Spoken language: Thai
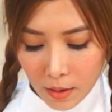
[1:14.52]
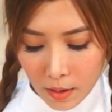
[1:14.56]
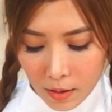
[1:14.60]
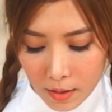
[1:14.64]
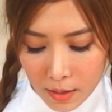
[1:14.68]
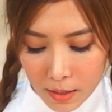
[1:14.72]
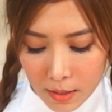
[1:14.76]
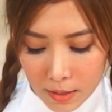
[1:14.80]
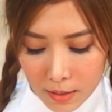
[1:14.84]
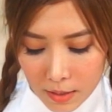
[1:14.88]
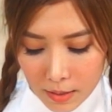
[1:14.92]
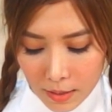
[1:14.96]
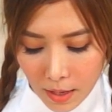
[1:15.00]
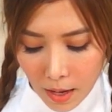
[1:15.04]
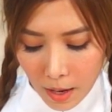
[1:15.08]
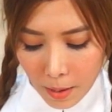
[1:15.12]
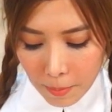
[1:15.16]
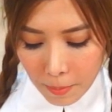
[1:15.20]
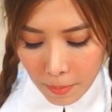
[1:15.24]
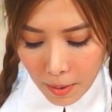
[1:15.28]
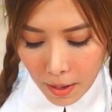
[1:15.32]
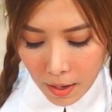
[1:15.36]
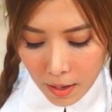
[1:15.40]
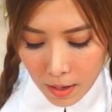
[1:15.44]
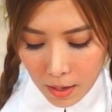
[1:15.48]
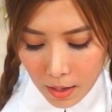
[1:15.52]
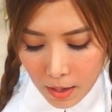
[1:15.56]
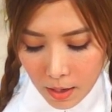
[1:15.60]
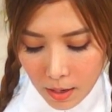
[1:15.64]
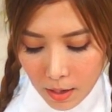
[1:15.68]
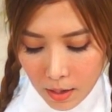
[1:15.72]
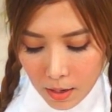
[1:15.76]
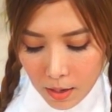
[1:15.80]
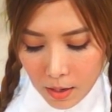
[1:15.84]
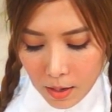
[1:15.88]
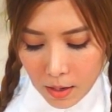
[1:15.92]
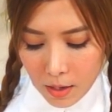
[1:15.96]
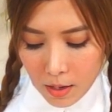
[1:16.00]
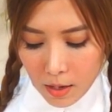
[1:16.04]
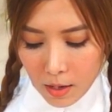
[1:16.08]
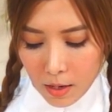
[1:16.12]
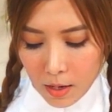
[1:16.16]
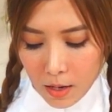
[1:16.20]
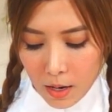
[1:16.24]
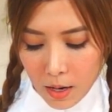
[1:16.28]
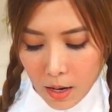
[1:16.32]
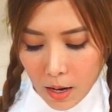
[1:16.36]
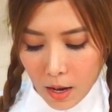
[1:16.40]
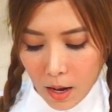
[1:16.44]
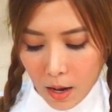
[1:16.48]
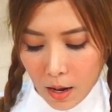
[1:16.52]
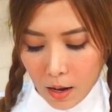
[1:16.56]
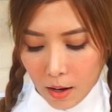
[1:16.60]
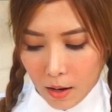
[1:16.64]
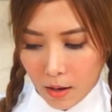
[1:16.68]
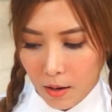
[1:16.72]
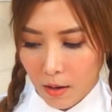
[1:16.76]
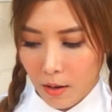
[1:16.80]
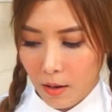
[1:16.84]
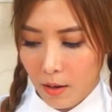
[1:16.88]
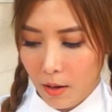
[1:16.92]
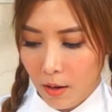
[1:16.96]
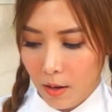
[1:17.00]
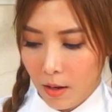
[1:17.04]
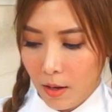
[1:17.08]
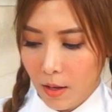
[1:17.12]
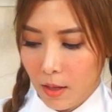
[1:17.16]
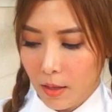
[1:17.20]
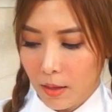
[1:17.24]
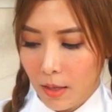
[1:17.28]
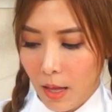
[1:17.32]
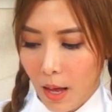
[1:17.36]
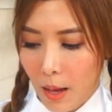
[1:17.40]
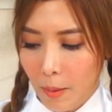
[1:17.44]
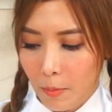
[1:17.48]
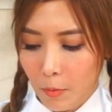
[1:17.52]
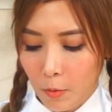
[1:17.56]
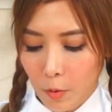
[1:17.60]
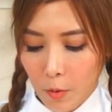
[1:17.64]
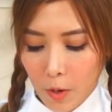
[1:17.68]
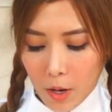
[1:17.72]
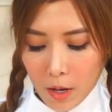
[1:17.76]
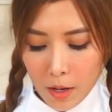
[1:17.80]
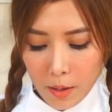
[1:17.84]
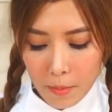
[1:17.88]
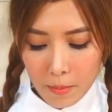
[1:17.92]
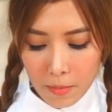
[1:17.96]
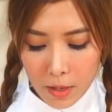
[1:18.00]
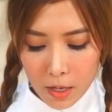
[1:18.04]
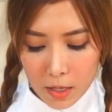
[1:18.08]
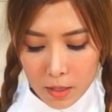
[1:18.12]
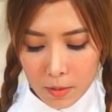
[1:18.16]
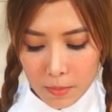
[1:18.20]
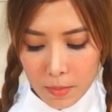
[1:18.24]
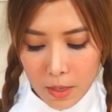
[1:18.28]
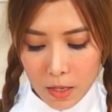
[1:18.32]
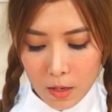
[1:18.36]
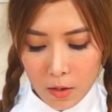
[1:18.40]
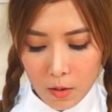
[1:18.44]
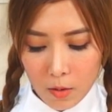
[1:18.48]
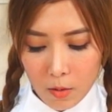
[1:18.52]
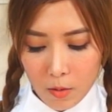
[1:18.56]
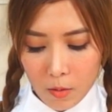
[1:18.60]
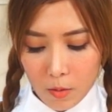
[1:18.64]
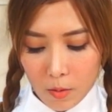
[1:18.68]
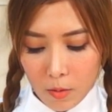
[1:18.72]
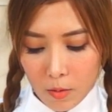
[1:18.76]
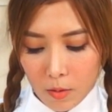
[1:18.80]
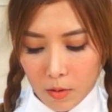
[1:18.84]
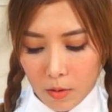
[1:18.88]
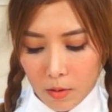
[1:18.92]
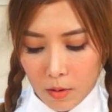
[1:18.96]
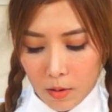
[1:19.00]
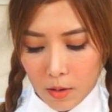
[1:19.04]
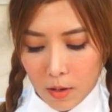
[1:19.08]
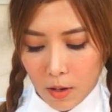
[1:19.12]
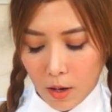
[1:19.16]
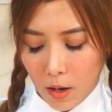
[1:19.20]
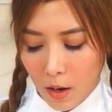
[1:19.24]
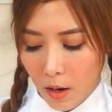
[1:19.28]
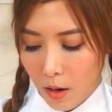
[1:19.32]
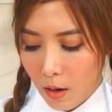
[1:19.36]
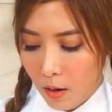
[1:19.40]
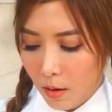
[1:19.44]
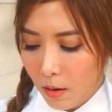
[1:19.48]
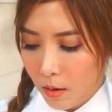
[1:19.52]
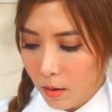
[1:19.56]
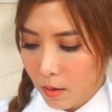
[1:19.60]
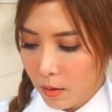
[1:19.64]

ก็ใส่ไปนะคะตามด้วยมัชเมลโล่นะคะ